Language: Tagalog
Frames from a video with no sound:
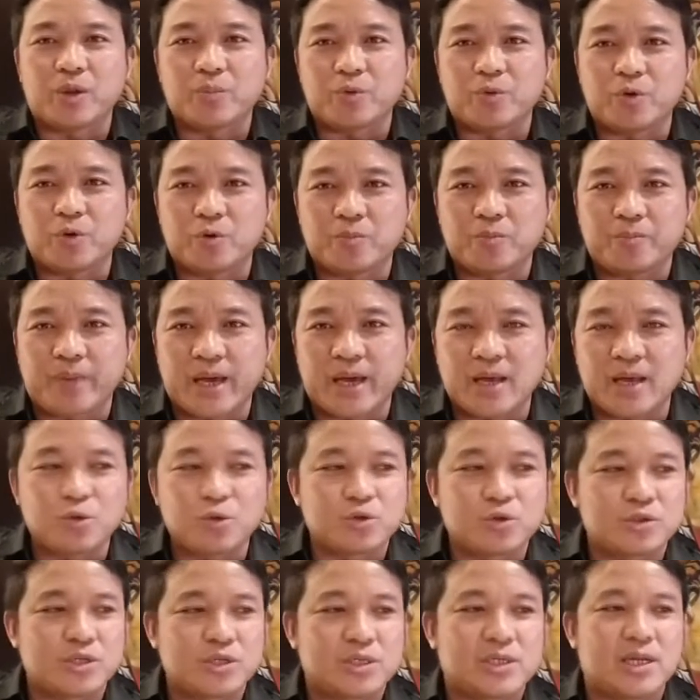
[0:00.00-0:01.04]
mo yung
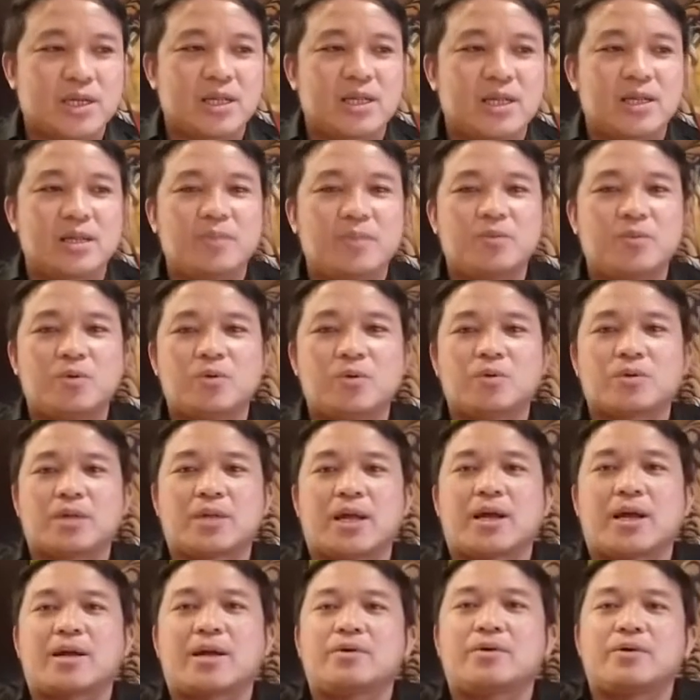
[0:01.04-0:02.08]
virus sa sarili mong
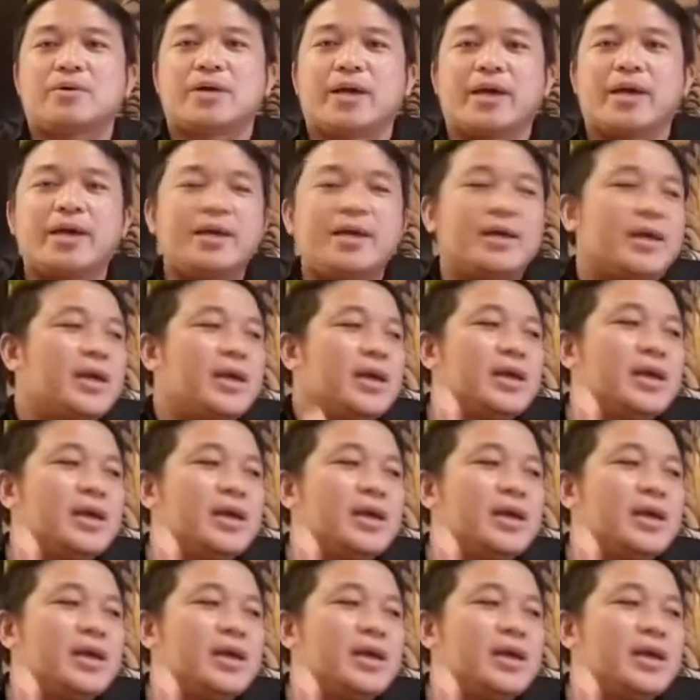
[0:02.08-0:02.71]
utak. Okay?